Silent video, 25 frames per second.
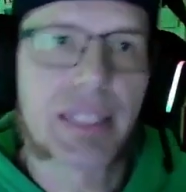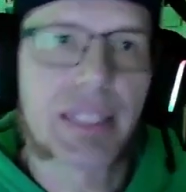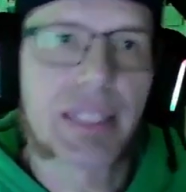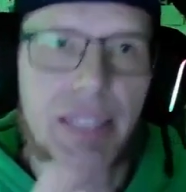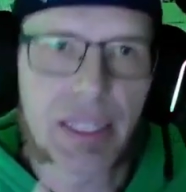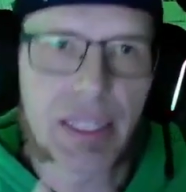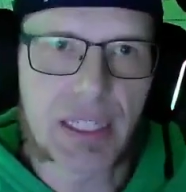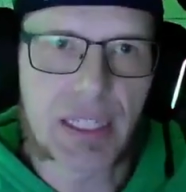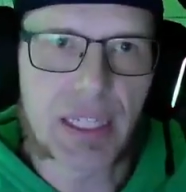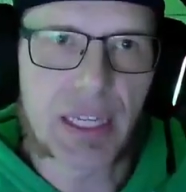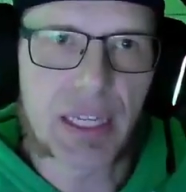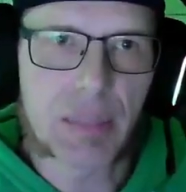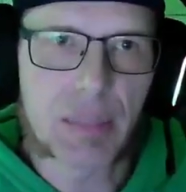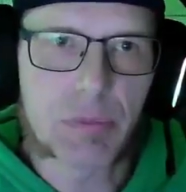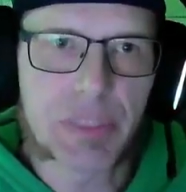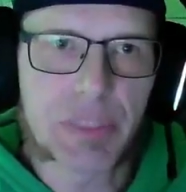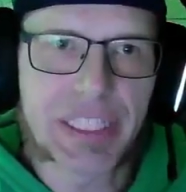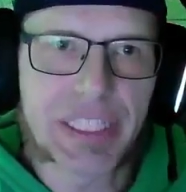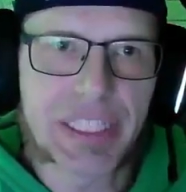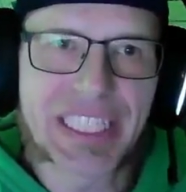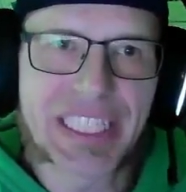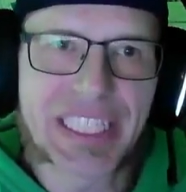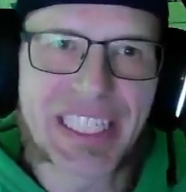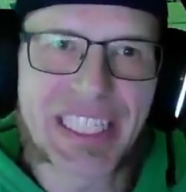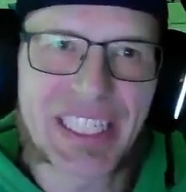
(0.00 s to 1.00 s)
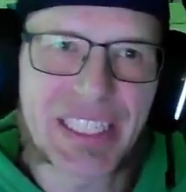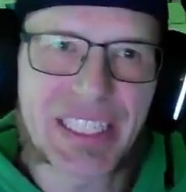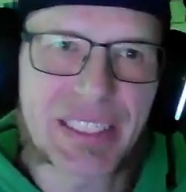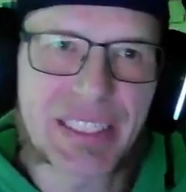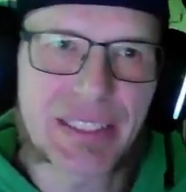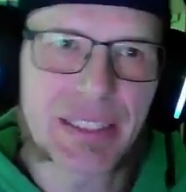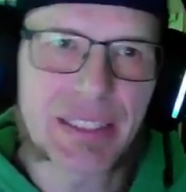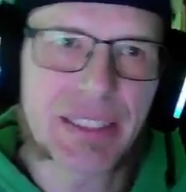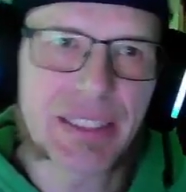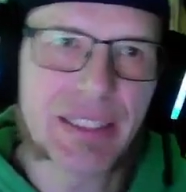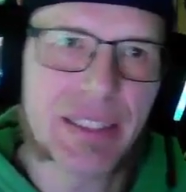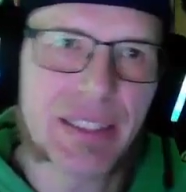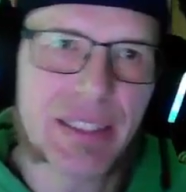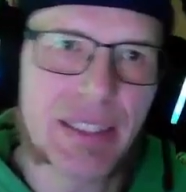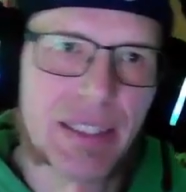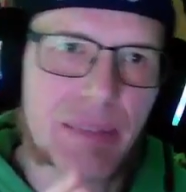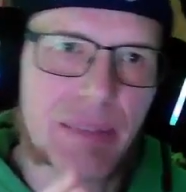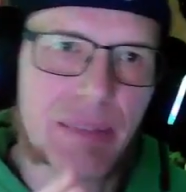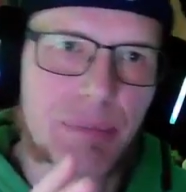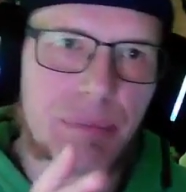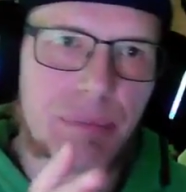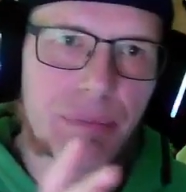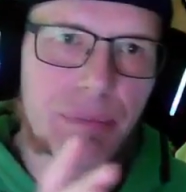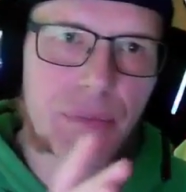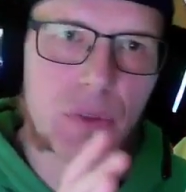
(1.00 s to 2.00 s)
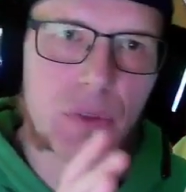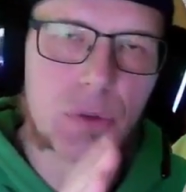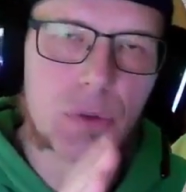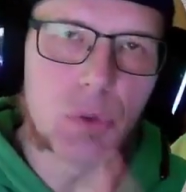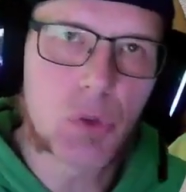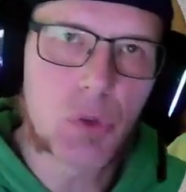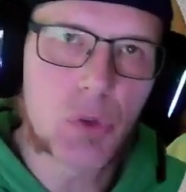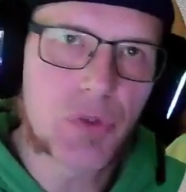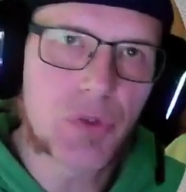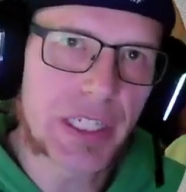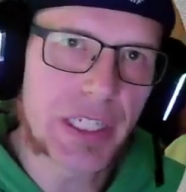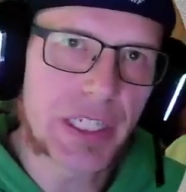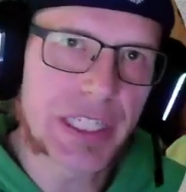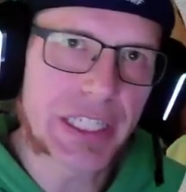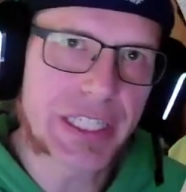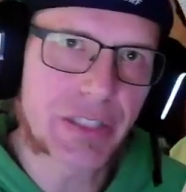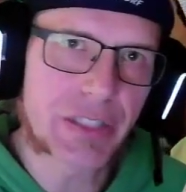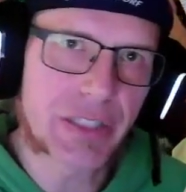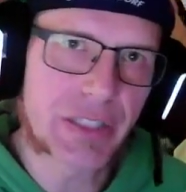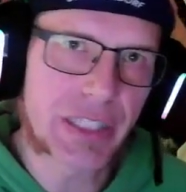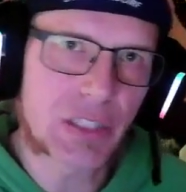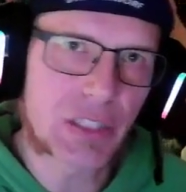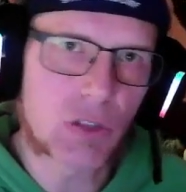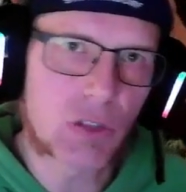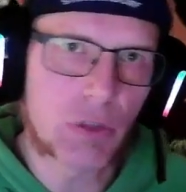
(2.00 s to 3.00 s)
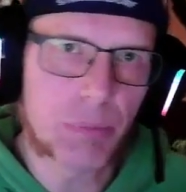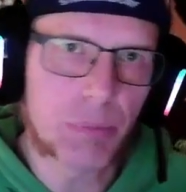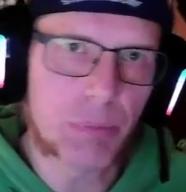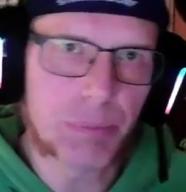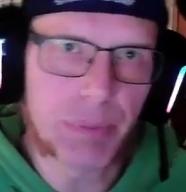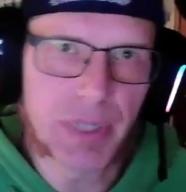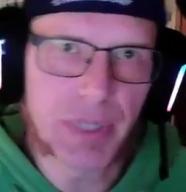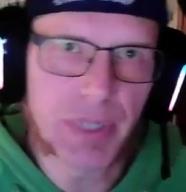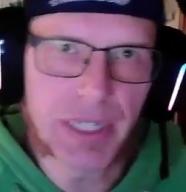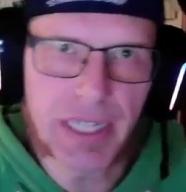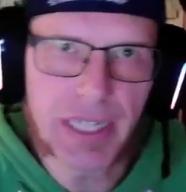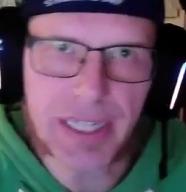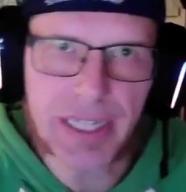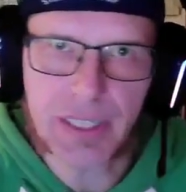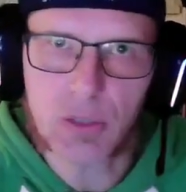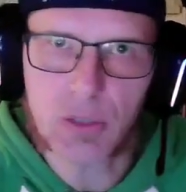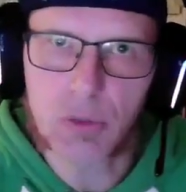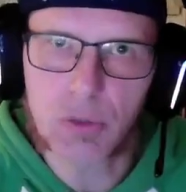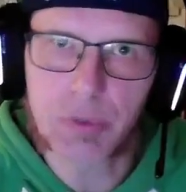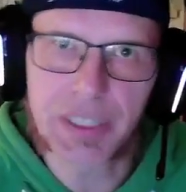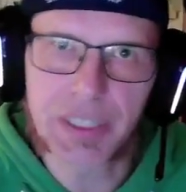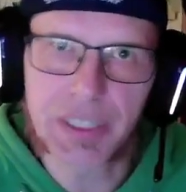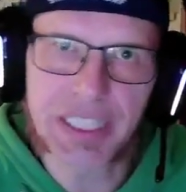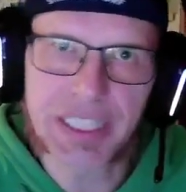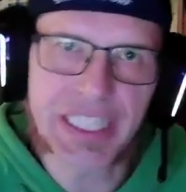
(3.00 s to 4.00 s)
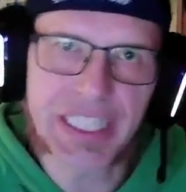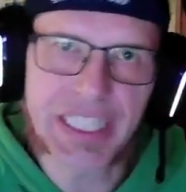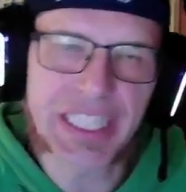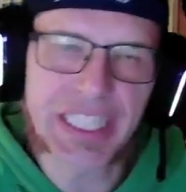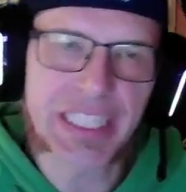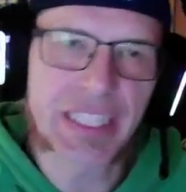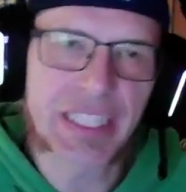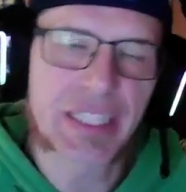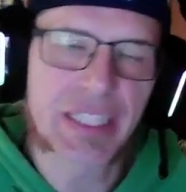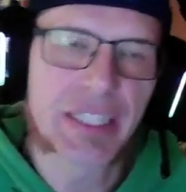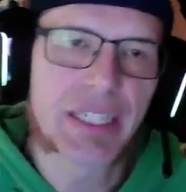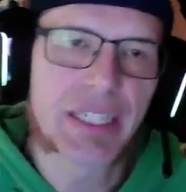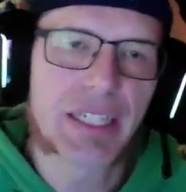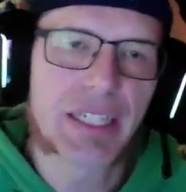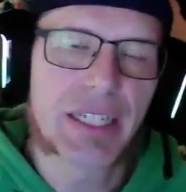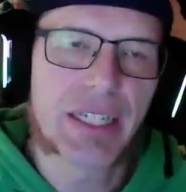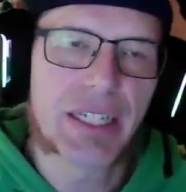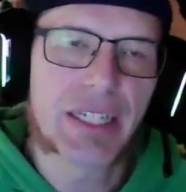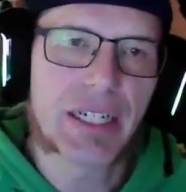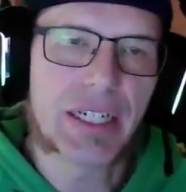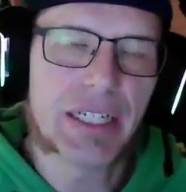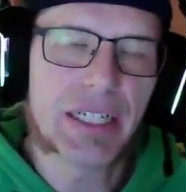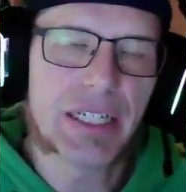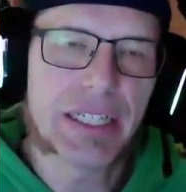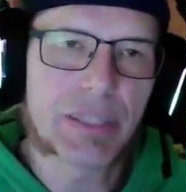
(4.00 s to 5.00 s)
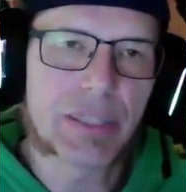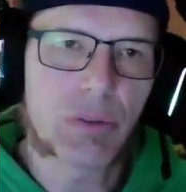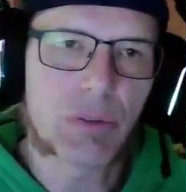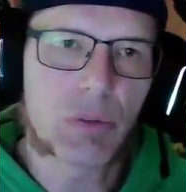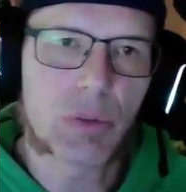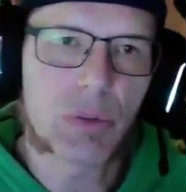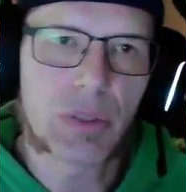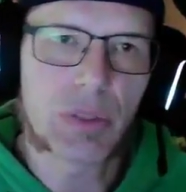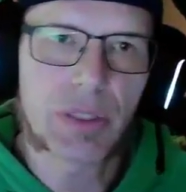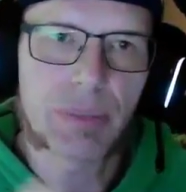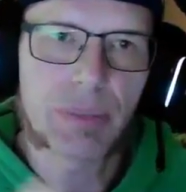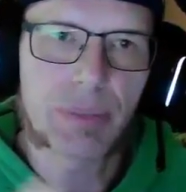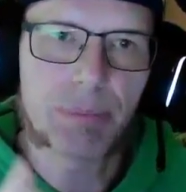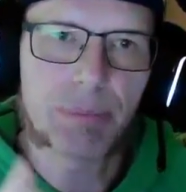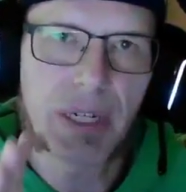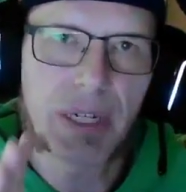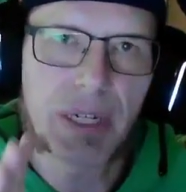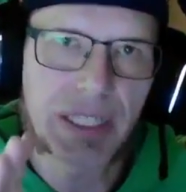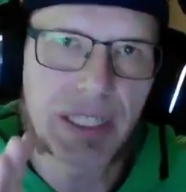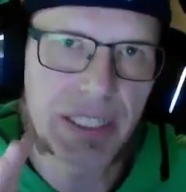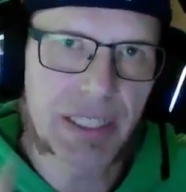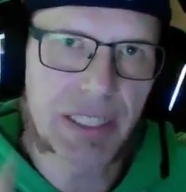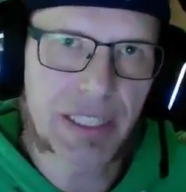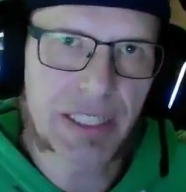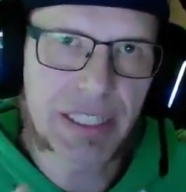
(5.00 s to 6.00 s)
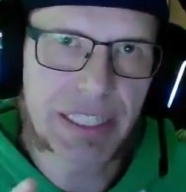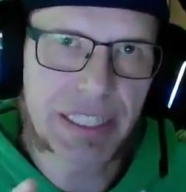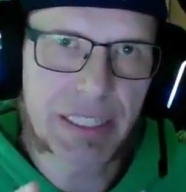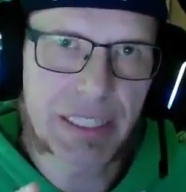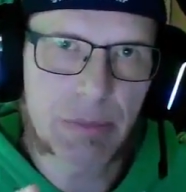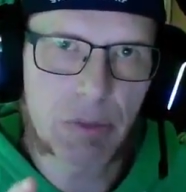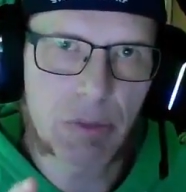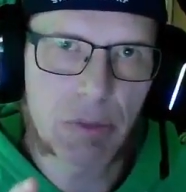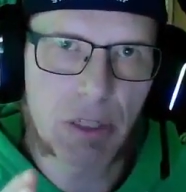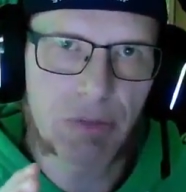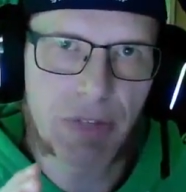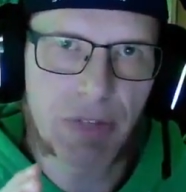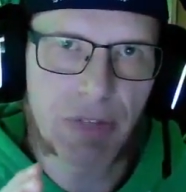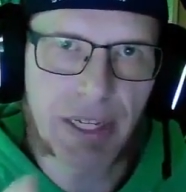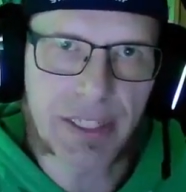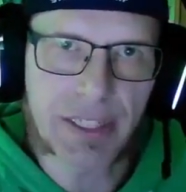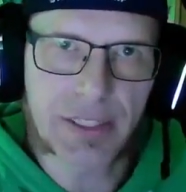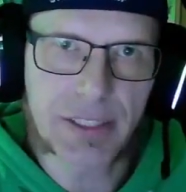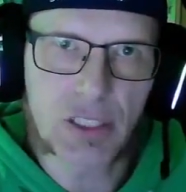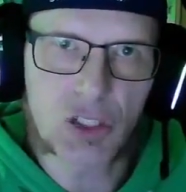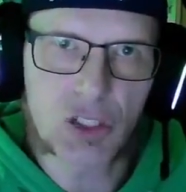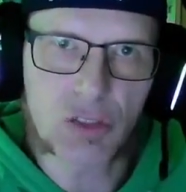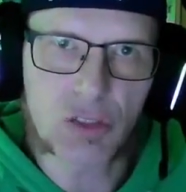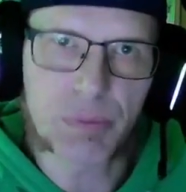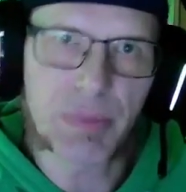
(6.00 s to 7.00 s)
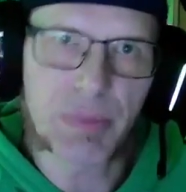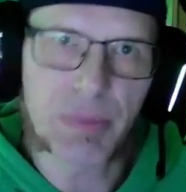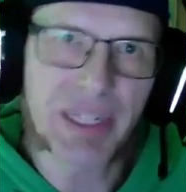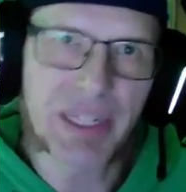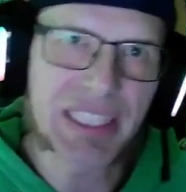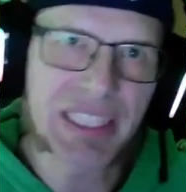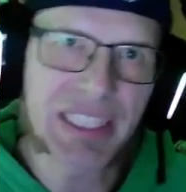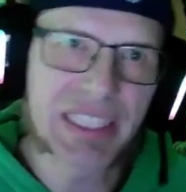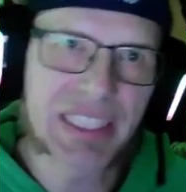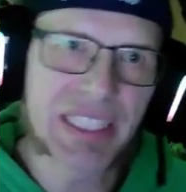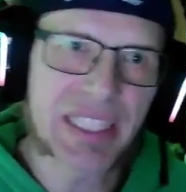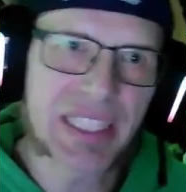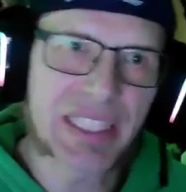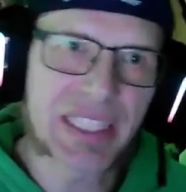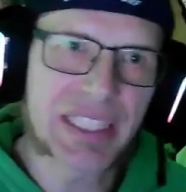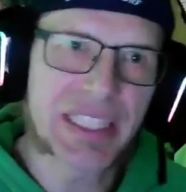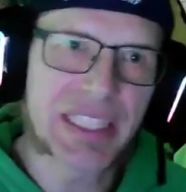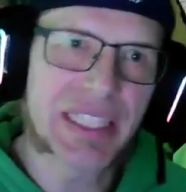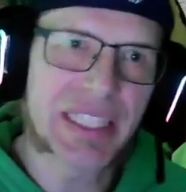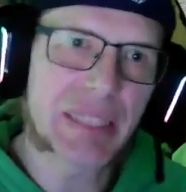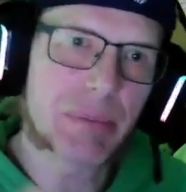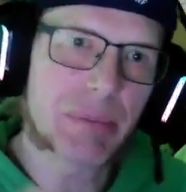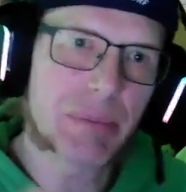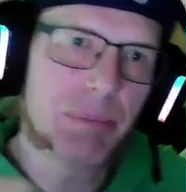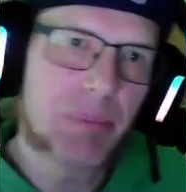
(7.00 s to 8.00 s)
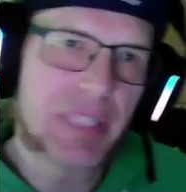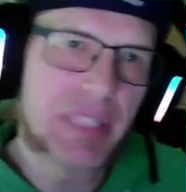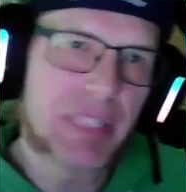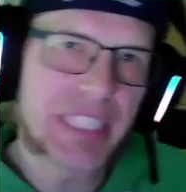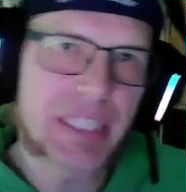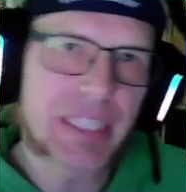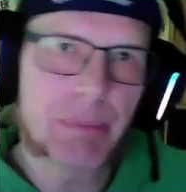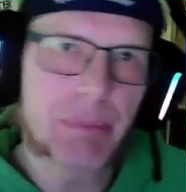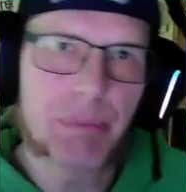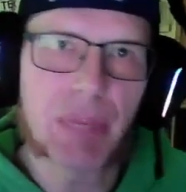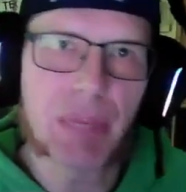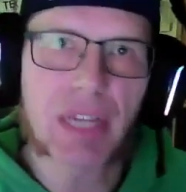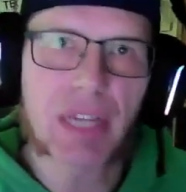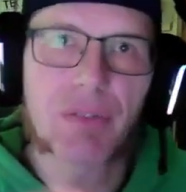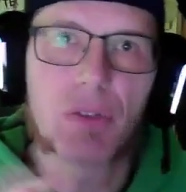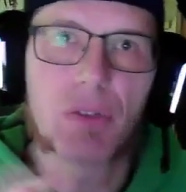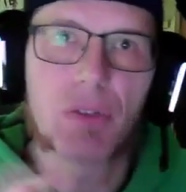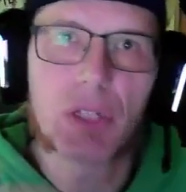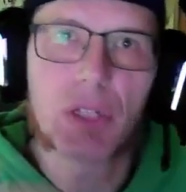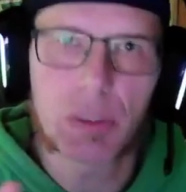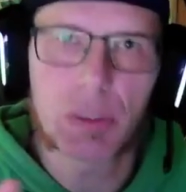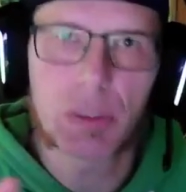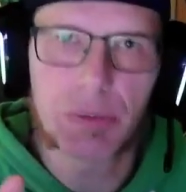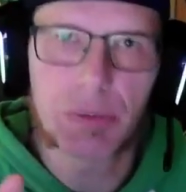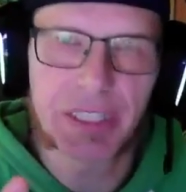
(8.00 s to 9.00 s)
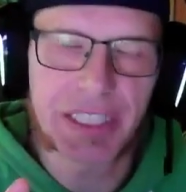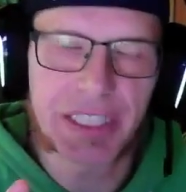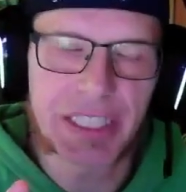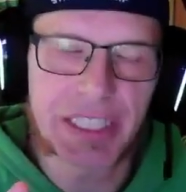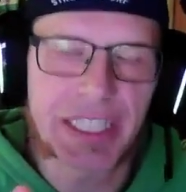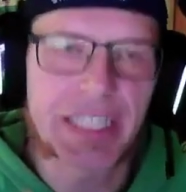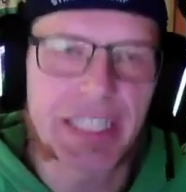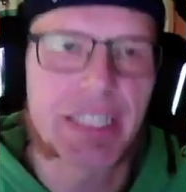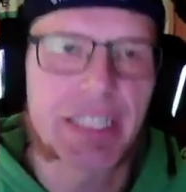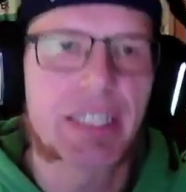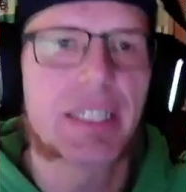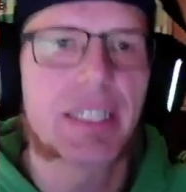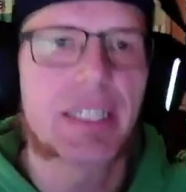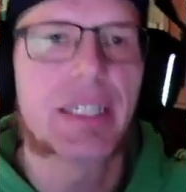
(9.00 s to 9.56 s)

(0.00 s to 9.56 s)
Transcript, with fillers: Generell muss ich sagen, ähm, Ruby ist noch nicht komplett übersetzt. Also manche Dinge sind immer noch auf Englisch und manche Dinge sind ein bisschen merkwürdig übersetzt.